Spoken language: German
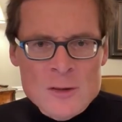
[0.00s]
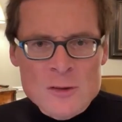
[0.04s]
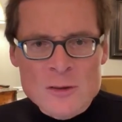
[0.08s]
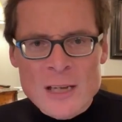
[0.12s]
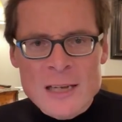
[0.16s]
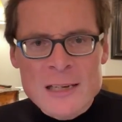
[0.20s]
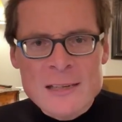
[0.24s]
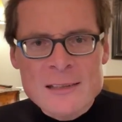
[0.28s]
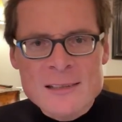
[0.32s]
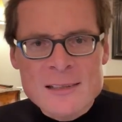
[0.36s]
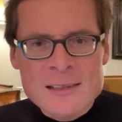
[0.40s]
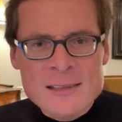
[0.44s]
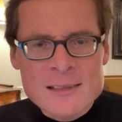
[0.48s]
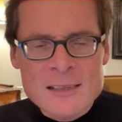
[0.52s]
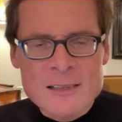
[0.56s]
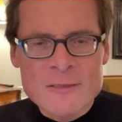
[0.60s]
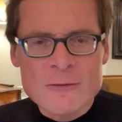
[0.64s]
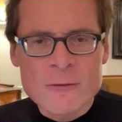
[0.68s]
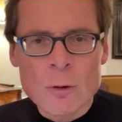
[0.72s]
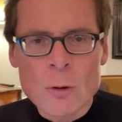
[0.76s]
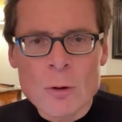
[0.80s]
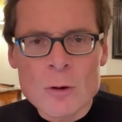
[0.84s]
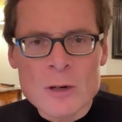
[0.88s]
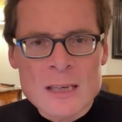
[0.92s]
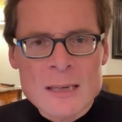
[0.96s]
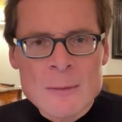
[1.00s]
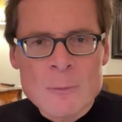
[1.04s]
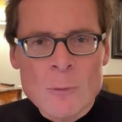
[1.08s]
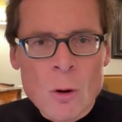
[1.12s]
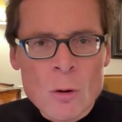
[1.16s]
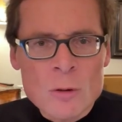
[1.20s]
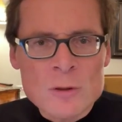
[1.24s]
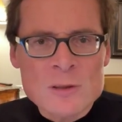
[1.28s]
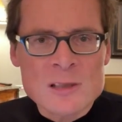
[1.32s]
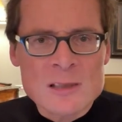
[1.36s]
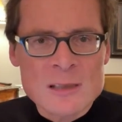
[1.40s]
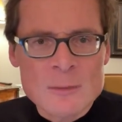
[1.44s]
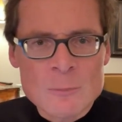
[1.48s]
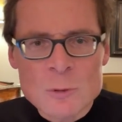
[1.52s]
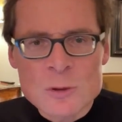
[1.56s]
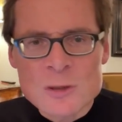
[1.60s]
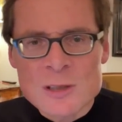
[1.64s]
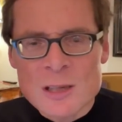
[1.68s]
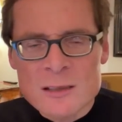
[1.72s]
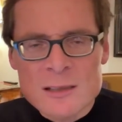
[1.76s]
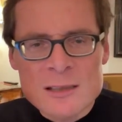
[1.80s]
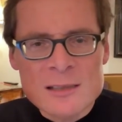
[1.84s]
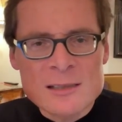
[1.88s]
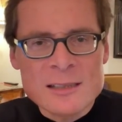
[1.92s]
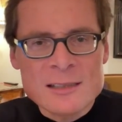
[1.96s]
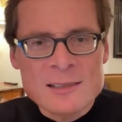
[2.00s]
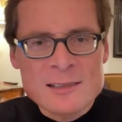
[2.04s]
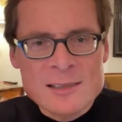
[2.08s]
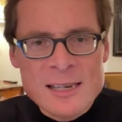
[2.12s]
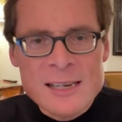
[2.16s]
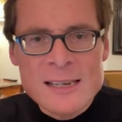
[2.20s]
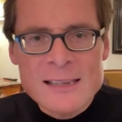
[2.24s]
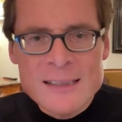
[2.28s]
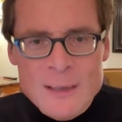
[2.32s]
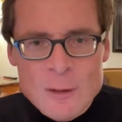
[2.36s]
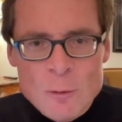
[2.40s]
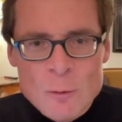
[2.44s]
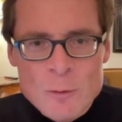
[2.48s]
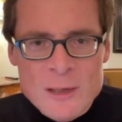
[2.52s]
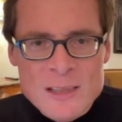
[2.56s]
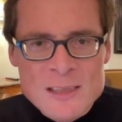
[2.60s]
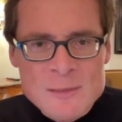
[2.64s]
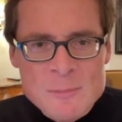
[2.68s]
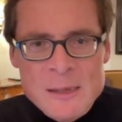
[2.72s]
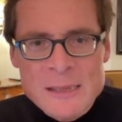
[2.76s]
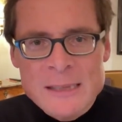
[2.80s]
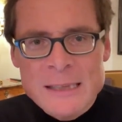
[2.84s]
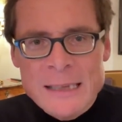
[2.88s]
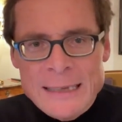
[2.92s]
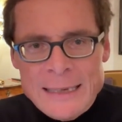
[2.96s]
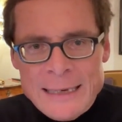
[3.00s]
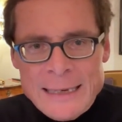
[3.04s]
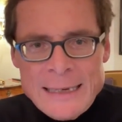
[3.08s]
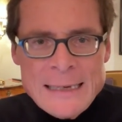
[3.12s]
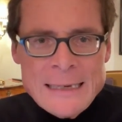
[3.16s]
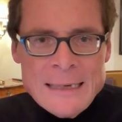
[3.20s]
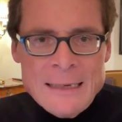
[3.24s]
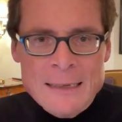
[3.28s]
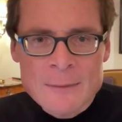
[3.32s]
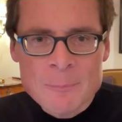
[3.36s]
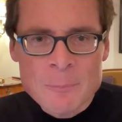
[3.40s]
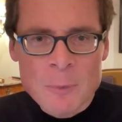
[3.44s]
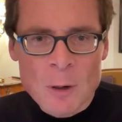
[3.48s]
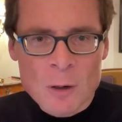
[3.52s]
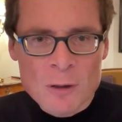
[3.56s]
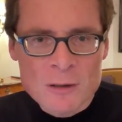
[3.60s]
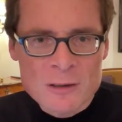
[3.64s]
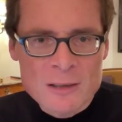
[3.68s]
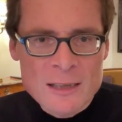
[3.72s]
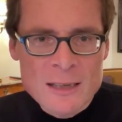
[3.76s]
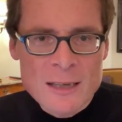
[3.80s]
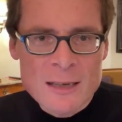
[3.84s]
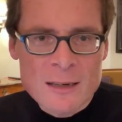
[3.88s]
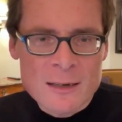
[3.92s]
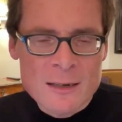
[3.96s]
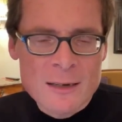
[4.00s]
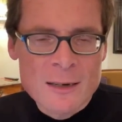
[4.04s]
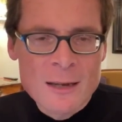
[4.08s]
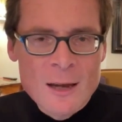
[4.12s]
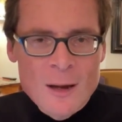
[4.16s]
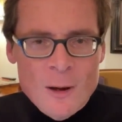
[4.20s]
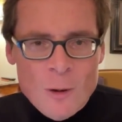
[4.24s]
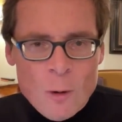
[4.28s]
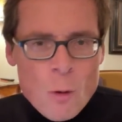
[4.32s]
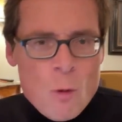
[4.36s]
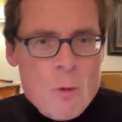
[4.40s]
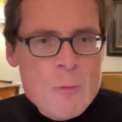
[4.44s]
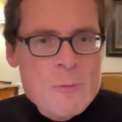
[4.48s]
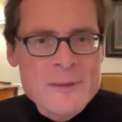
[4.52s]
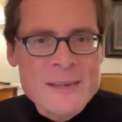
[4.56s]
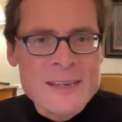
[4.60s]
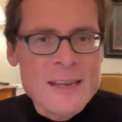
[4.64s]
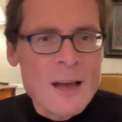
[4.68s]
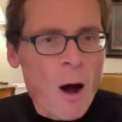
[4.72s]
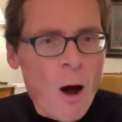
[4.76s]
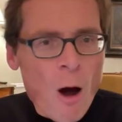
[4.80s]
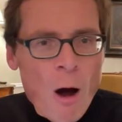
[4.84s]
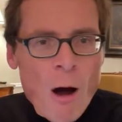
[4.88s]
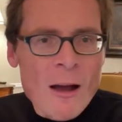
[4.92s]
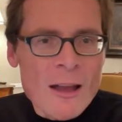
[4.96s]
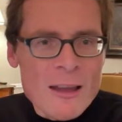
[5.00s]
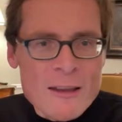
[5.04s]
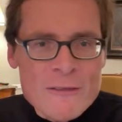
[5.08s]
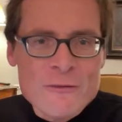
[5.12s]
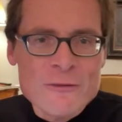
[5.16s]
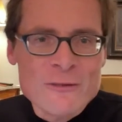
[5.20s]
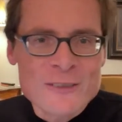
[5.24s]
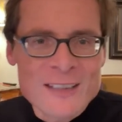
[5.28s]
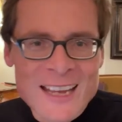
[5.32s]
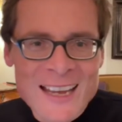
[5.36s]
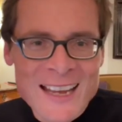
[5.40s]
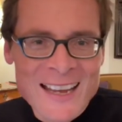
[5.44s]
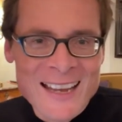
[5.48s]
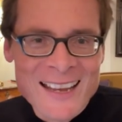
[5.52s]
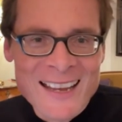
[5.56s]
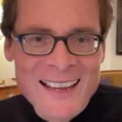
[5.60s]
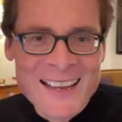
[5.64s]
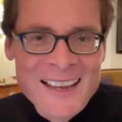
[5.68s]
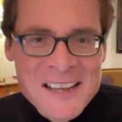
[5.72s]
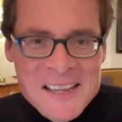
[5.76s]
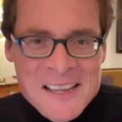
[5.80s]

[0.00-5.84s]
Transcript: Stellen Sie sich vor, im Osten muss ja diese CDU jetzt mit den Linken paktieren, um die AfD